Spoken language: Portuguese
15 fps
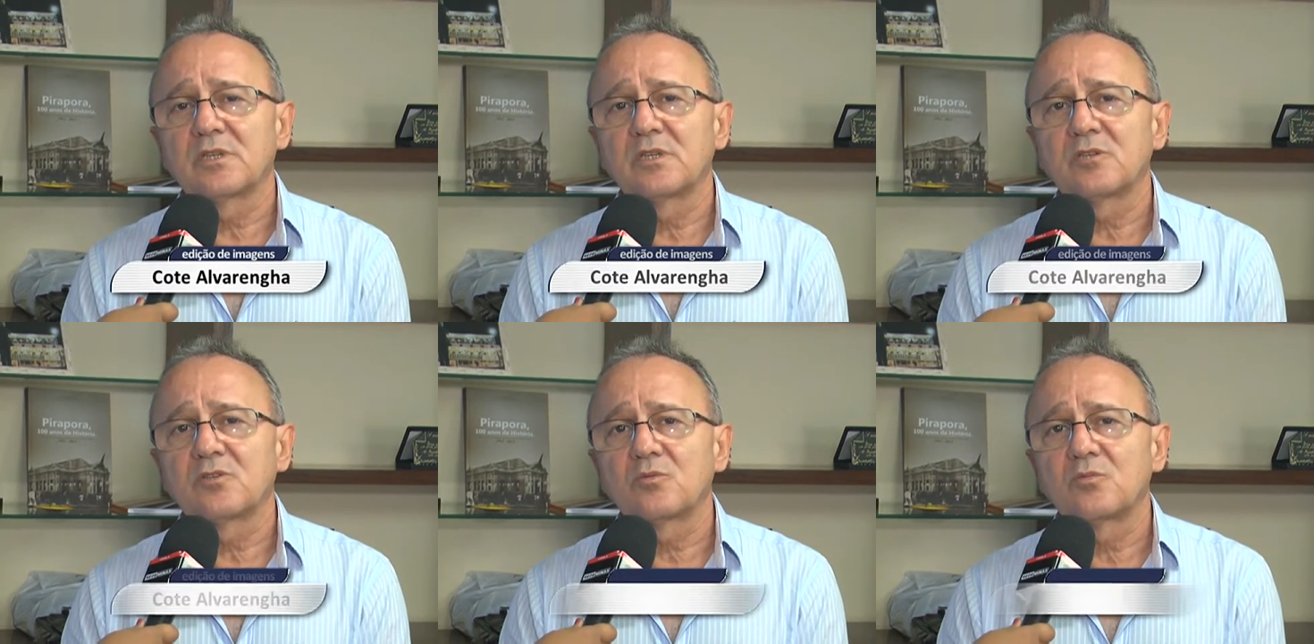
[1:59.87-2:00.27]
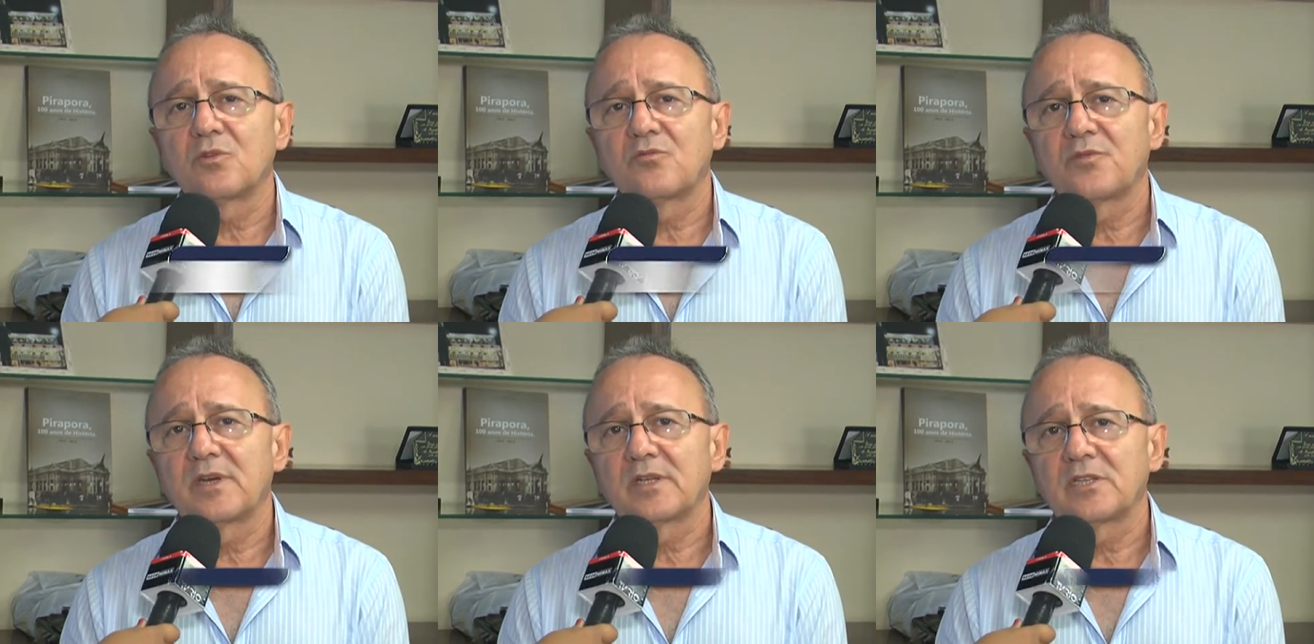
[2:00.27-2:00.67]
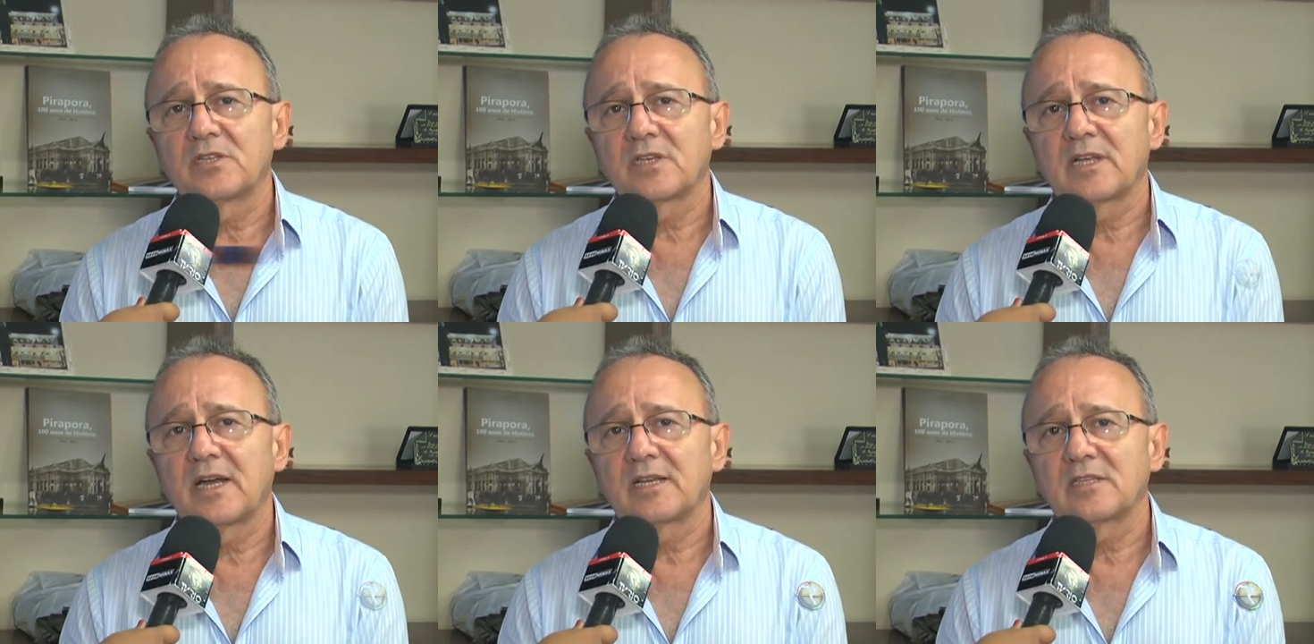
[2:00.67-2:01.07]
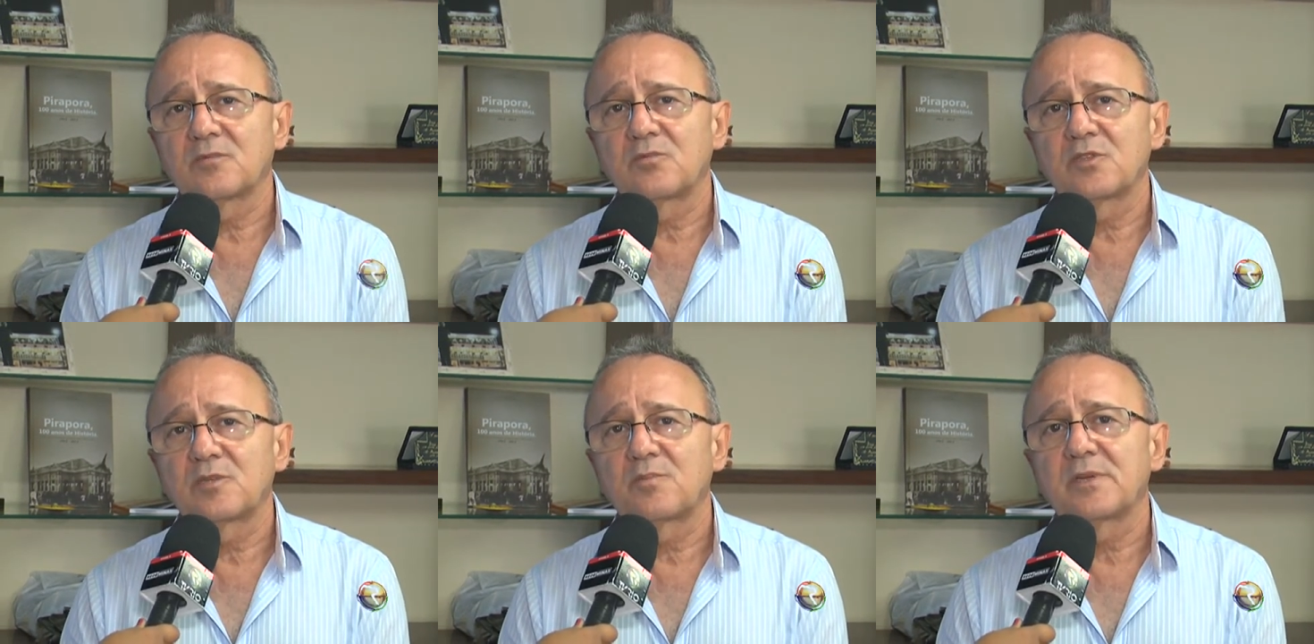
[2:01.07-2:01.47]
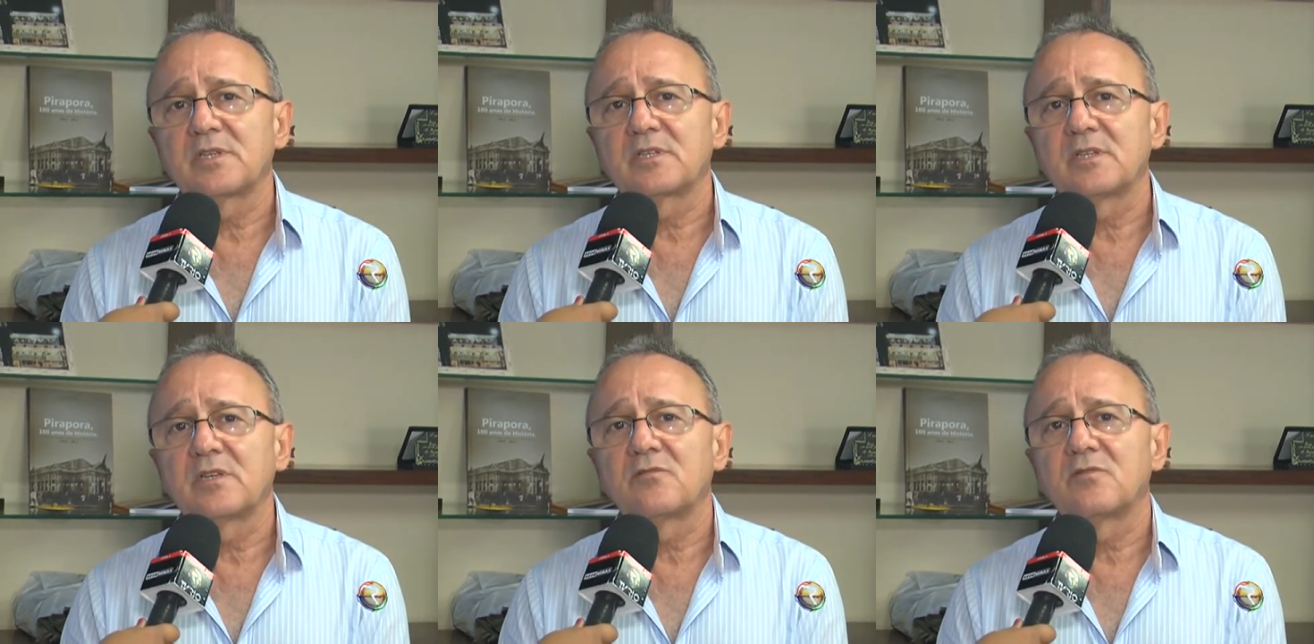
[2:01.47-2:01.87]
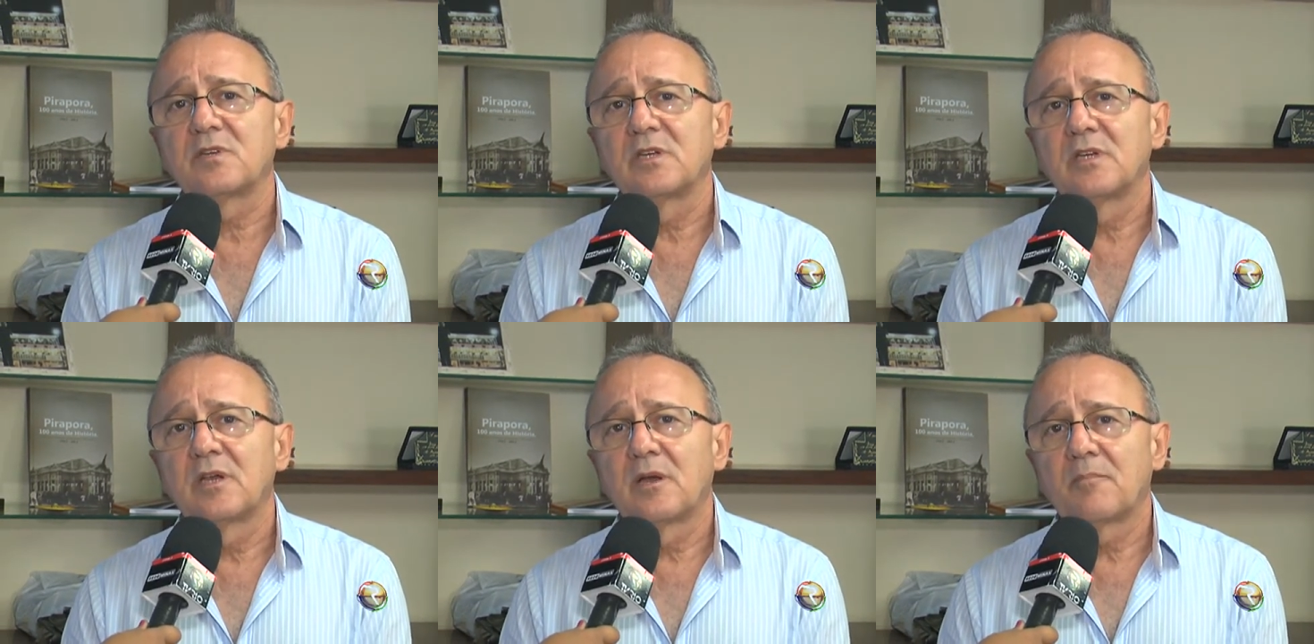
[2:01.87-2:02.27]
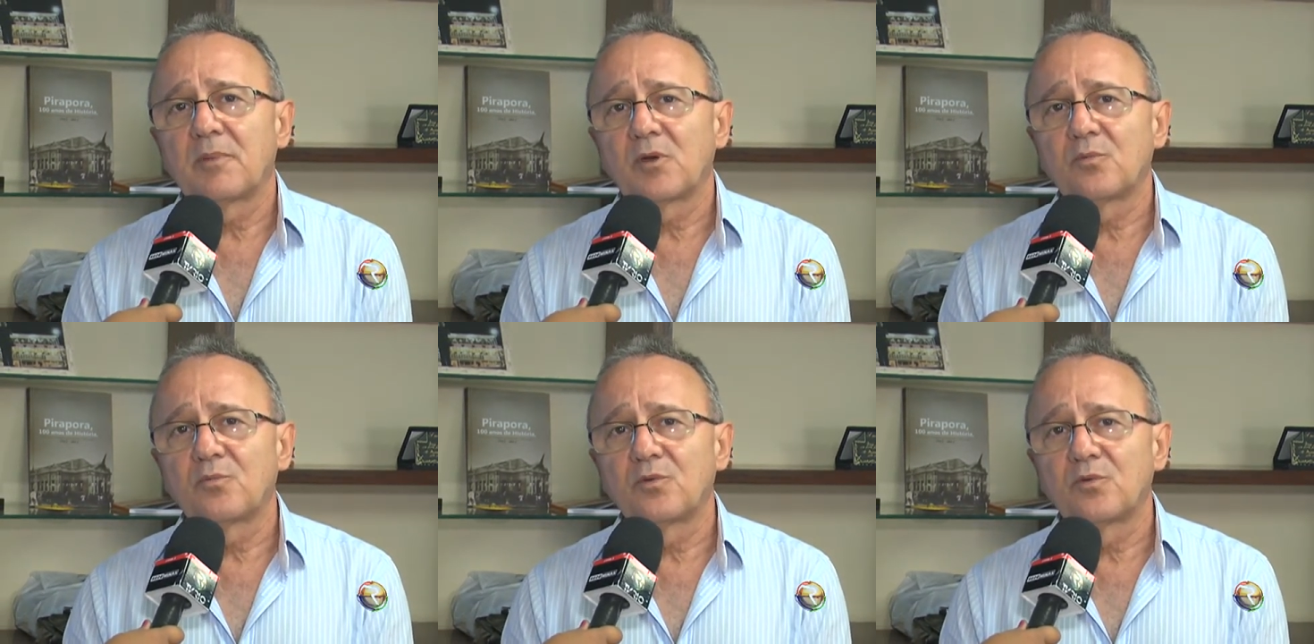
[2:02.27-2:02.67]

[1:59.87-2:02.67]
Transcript: anos uma oferta de casas muito expressiva para o